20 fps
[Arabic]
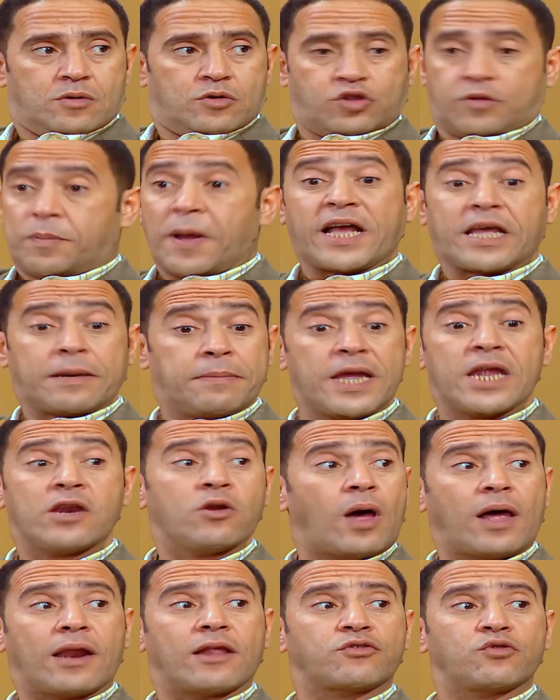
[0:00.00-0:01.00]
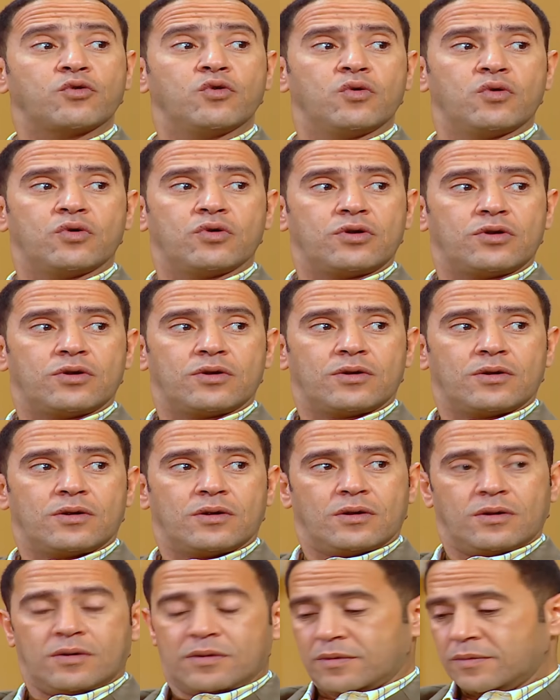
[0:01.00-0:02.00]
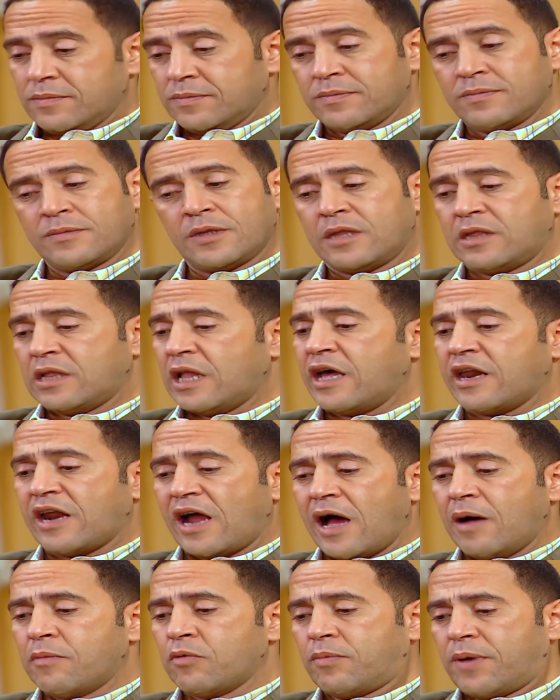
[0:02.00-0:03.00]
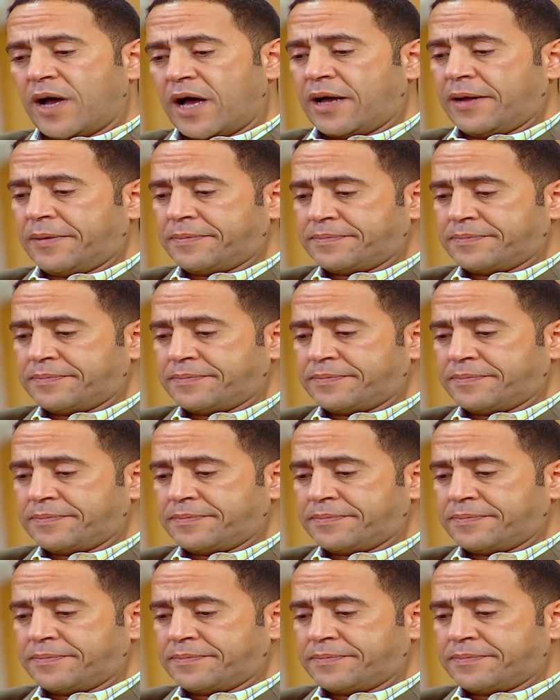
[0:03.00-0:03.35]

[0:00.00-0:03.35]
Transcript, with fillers: كنت بجري منه على طول الله يرحمه بقى